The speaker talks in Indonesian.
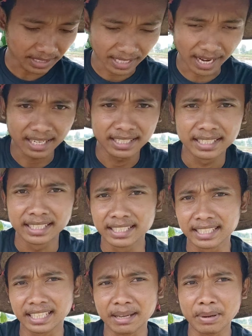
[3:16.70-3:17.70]
nah
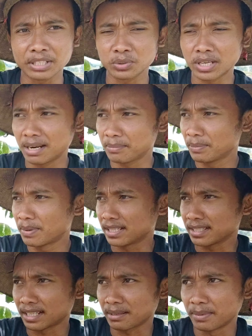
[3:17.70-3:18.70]
kita masuk dalam
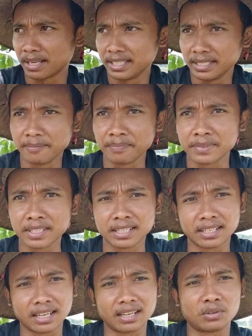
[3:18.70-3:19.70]
pembahasan kembali
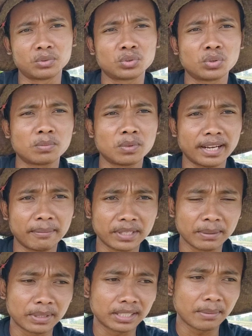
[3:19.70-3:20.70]
Nah, untuk
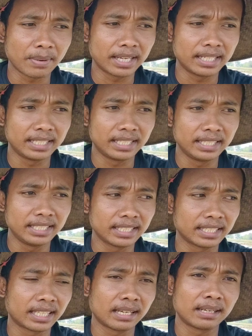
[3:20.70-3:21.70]
MT pertama ini
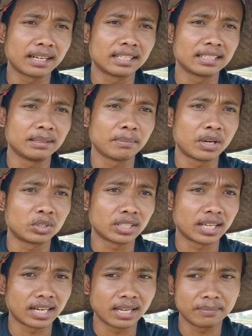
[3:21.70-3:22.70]
kita nanti mau
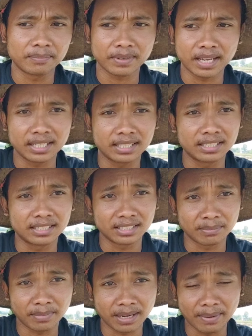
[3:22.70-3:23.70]
tanam kan
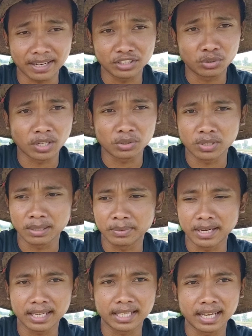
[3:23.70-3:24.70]
kemarin juga sudah
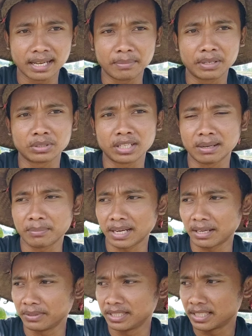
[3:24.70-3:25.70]
bilang ya mau tanam
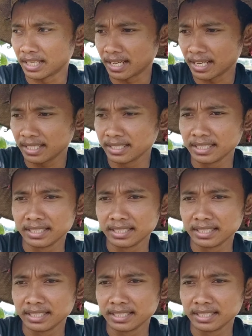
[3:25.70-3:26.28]
palawija